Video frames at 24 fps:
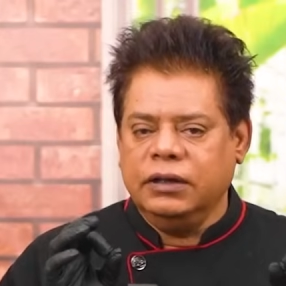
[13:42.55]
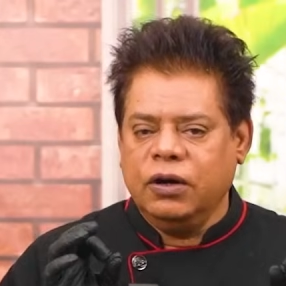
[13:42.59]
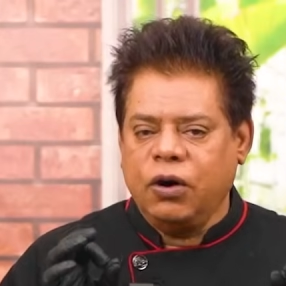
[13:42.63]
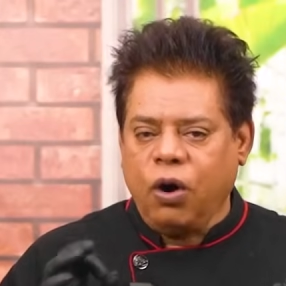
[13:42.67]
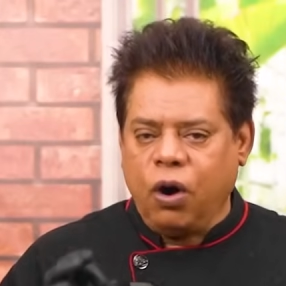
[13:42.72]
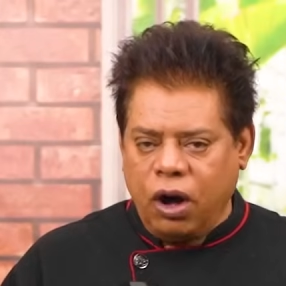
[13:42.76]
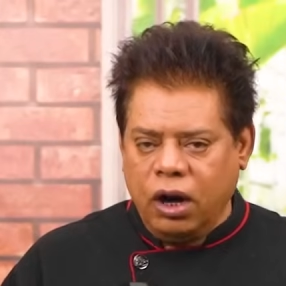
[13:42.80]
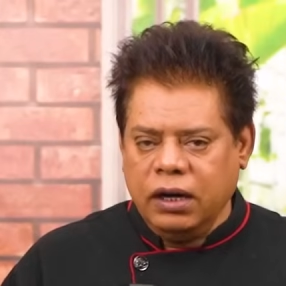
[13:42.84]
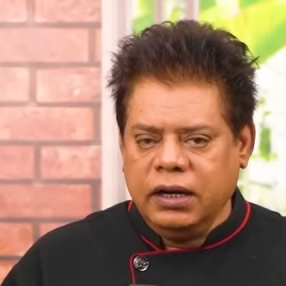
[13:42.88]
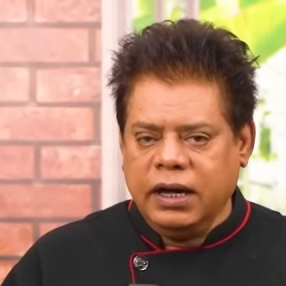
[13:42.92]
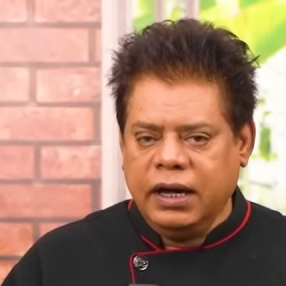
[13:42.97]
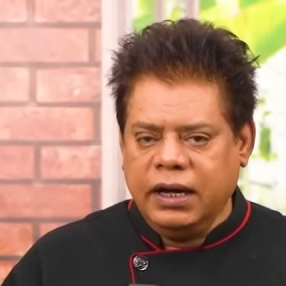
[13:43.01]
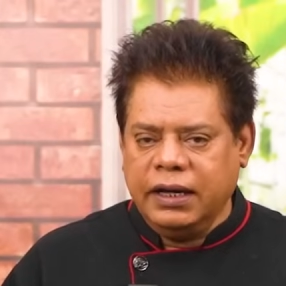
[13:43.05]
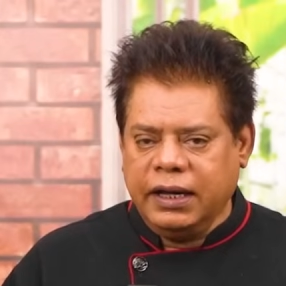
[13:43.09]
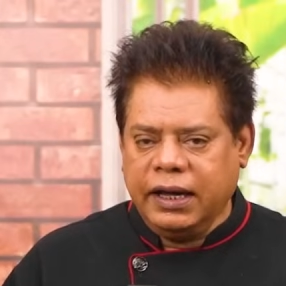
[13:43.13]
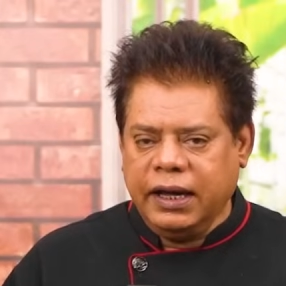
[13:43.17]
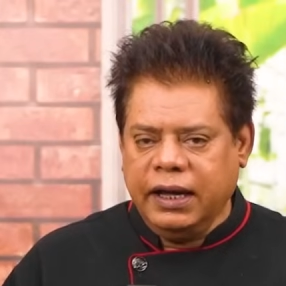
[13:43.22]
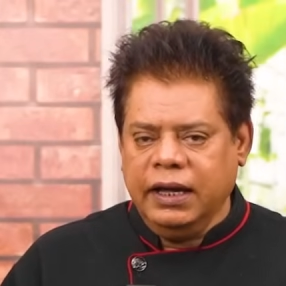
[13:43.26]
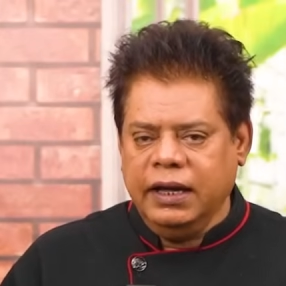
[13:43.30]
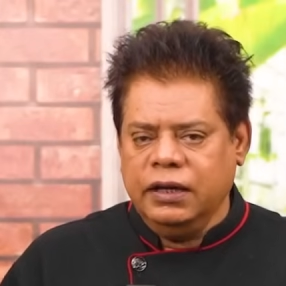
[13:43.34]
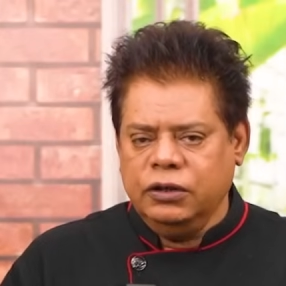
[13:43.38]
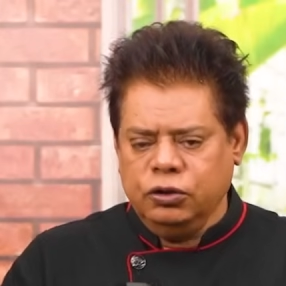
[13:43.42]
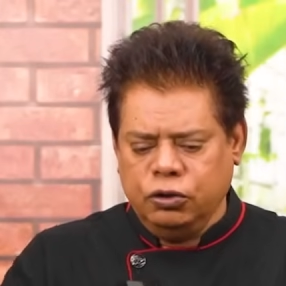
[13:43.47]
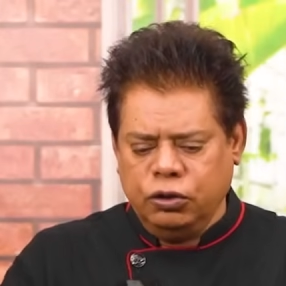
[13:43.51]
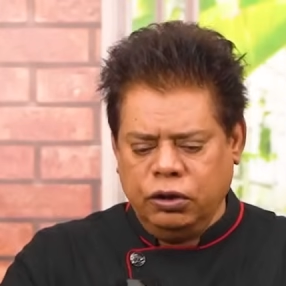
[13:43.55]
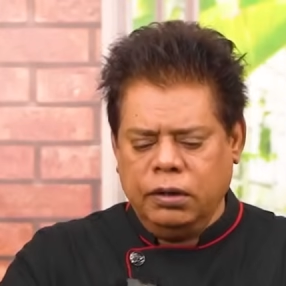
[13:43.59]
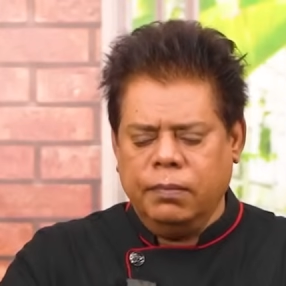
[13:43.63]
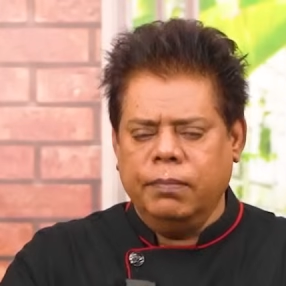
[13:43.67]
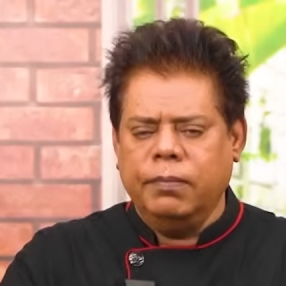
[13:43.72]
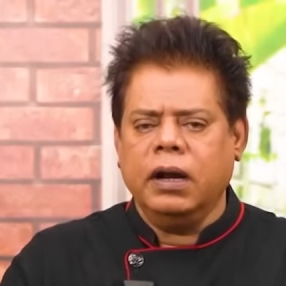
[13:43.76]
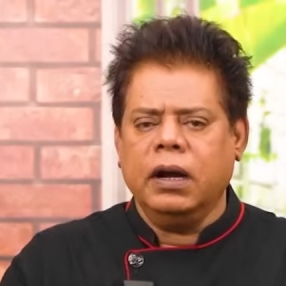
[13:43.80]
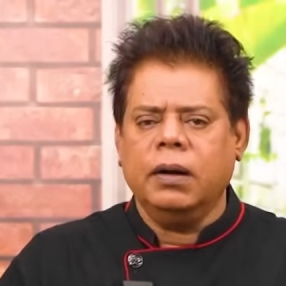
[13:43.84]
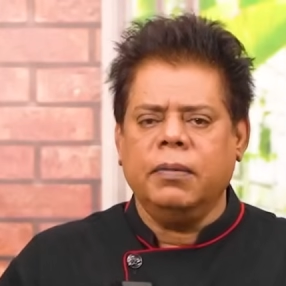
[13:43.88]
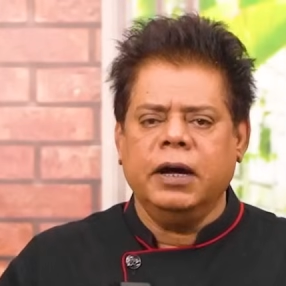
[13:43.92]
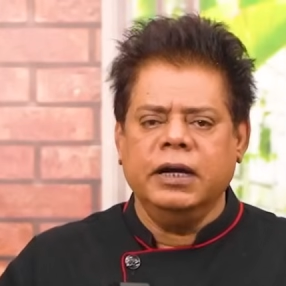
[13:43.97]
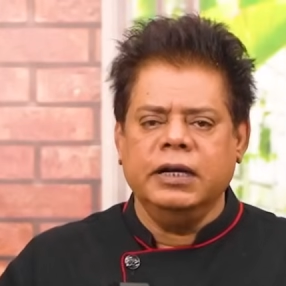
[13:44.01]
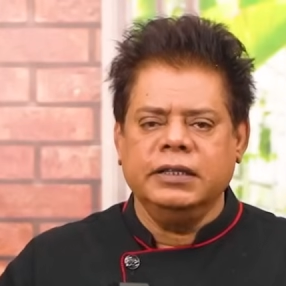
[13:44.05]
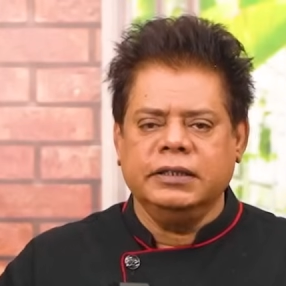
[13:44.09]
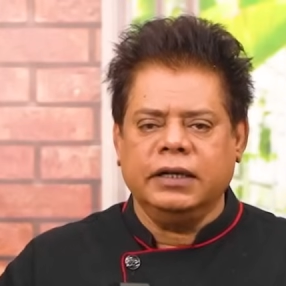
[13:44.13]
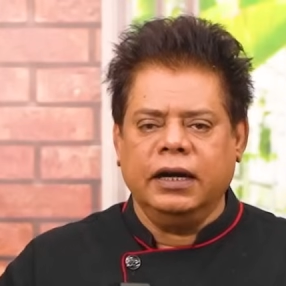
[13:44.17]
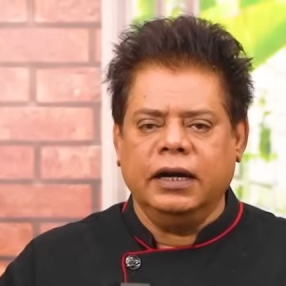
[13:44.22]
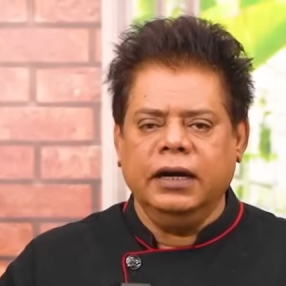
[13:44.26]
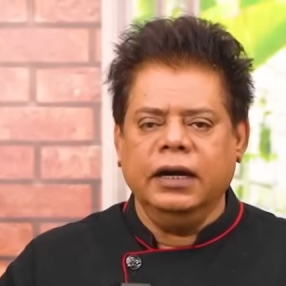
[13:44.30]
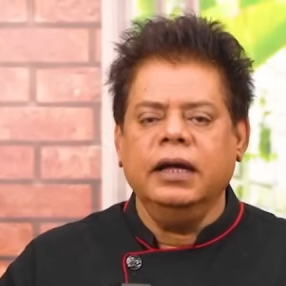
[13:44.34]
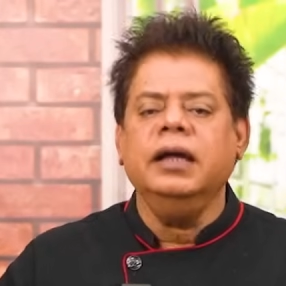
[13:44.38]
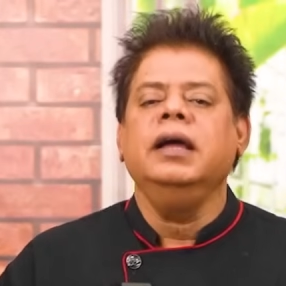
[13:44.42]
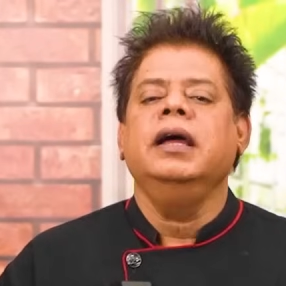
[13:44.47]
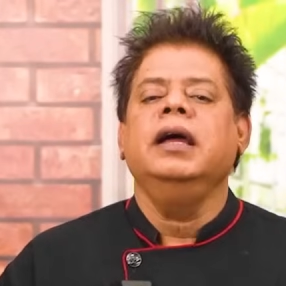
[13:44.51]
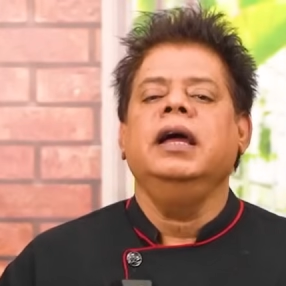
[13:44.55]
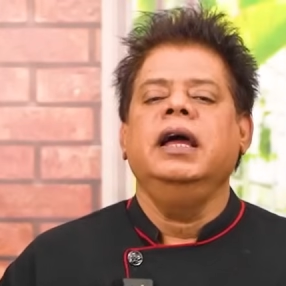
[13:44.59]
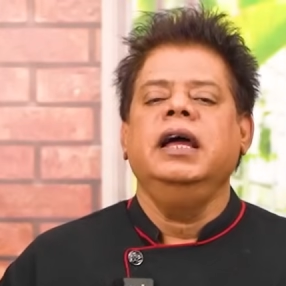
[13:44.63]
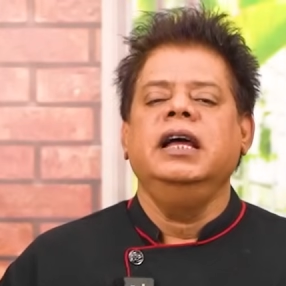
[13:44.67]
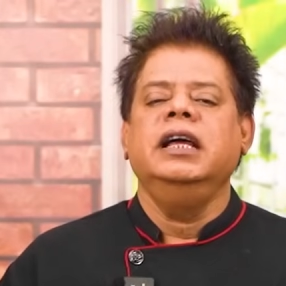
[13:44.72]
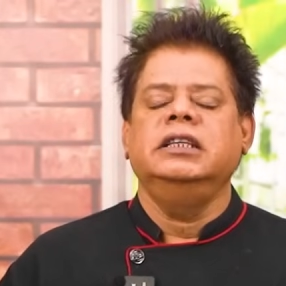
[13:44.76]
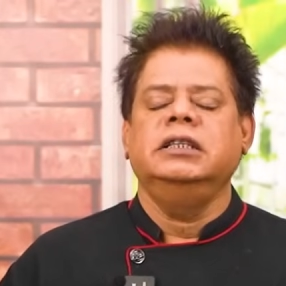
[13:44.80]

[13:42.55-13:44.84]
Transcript: कॉल करके जो नंबर हमारे चल रहे हैं